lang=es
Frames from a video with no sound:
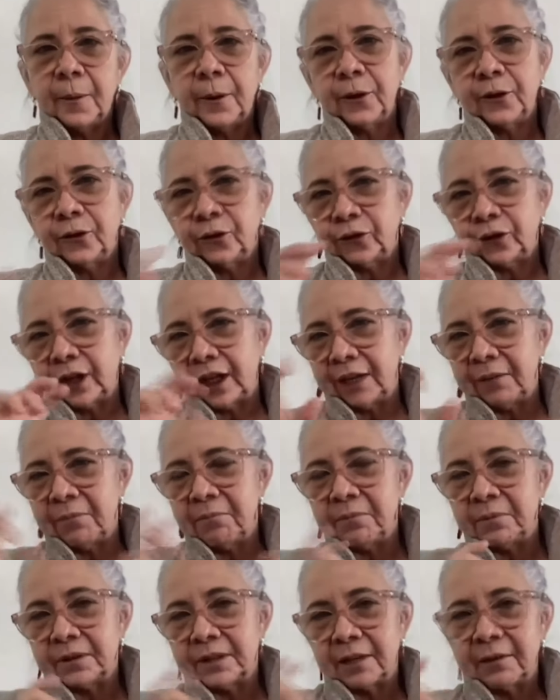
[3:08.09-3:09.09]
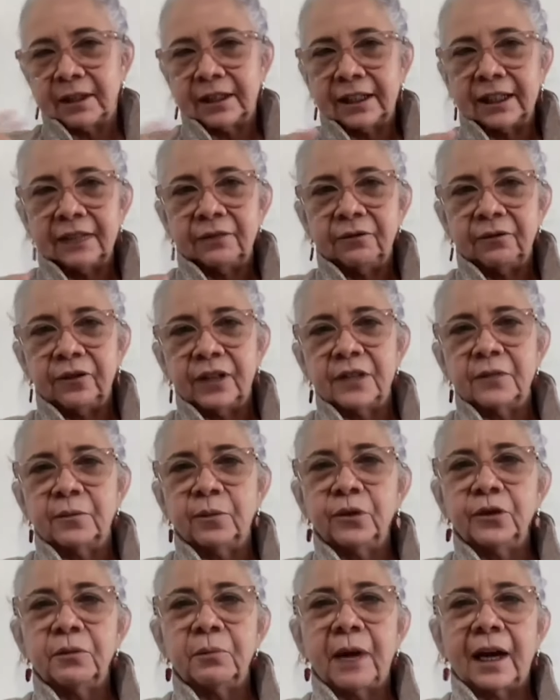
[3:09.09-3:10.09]
pero si ustedes se meten en
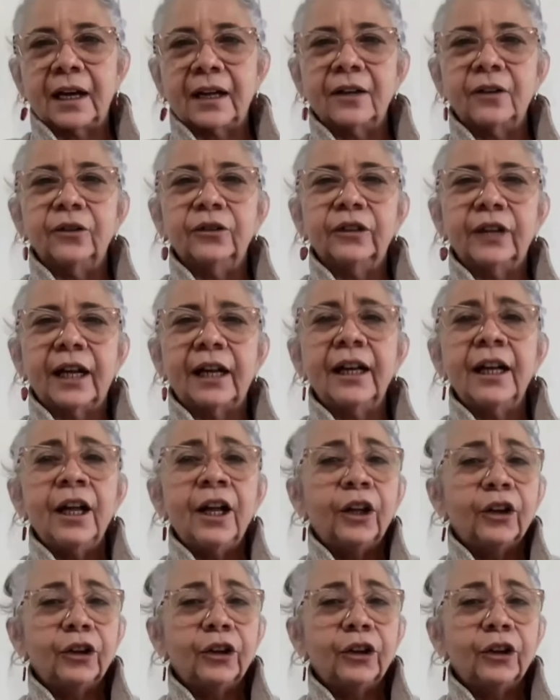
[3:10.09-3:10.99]
Facebook van a encontrar